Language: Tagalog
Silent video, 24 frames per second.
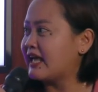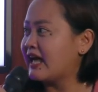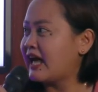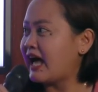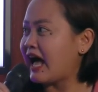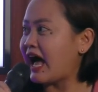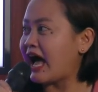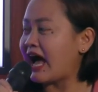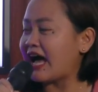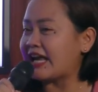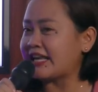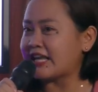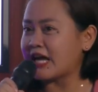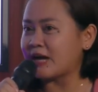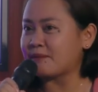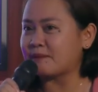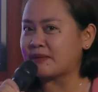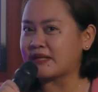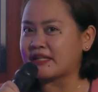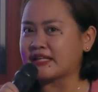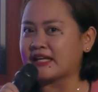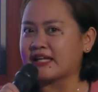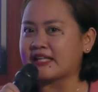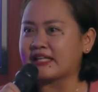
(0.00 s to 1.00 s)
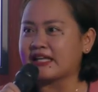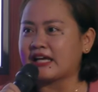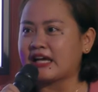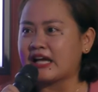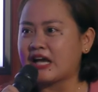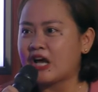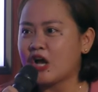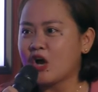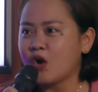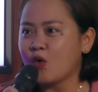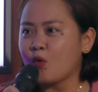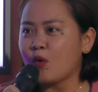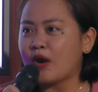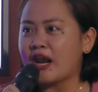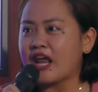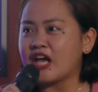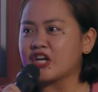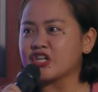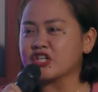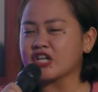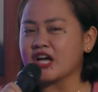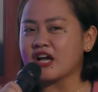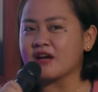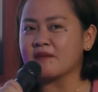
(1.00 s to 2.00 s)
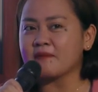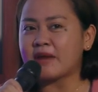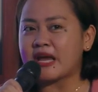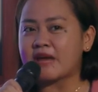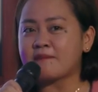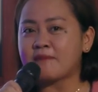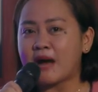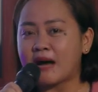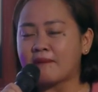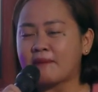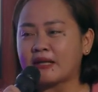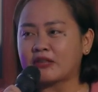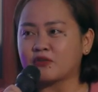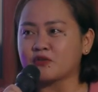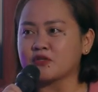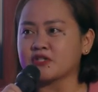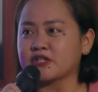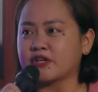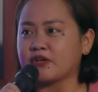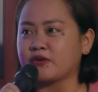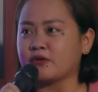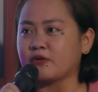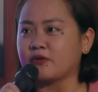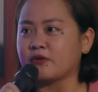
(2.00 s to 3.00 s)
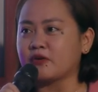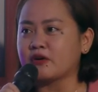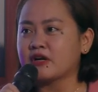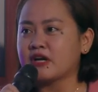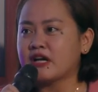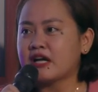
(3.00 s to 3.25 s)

hahanapin ka niya. Wala siyang maibabato sa'yo